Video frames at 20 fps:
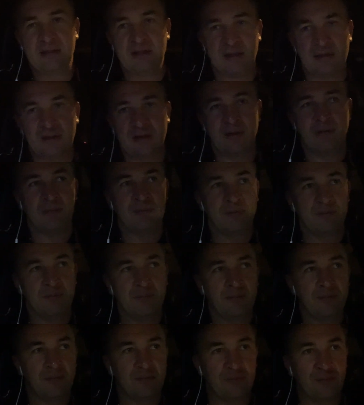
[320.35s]
деньги.
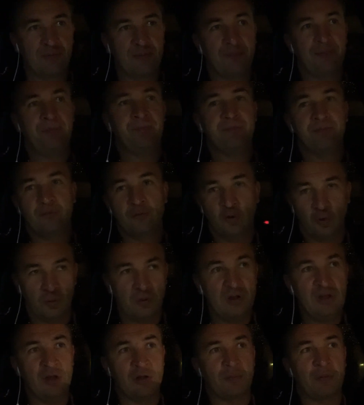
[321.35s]
Ну,
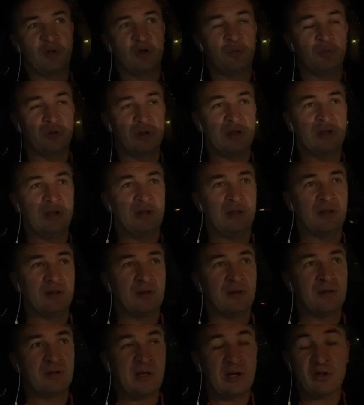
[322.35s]
нет почему-то денег.
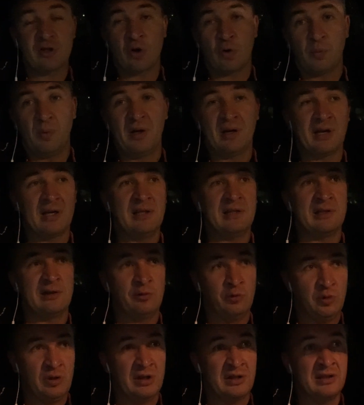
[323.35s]
Так же, как мои родители.
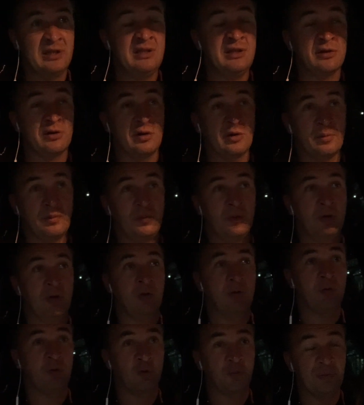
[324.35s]
Ну, нет денег их
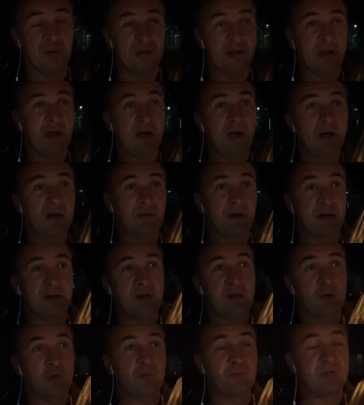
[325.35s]
э, купить
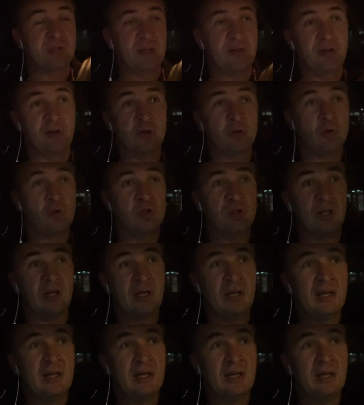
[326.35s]
квартиру в центре Сочи